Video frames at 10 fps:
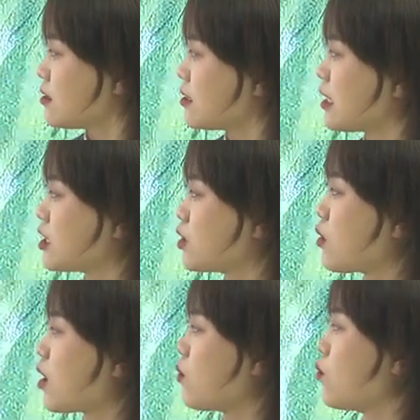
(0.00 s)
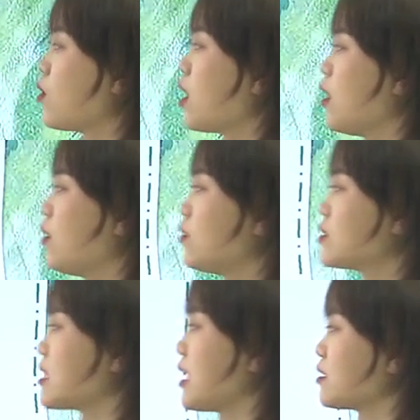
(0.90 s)
在这一块，武侯
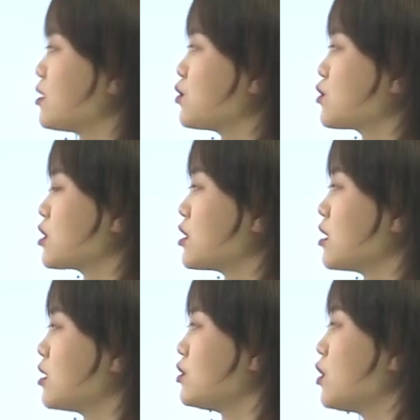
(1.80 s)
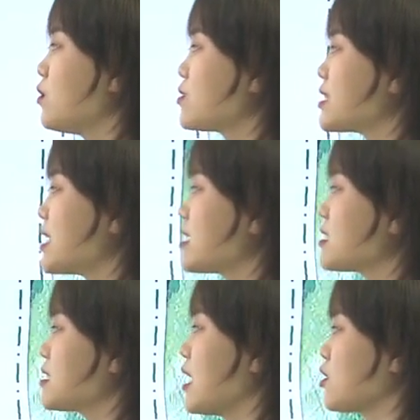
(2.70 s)
讲的就是优先
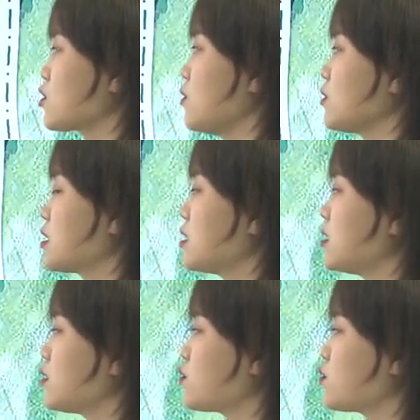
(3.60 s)
享受特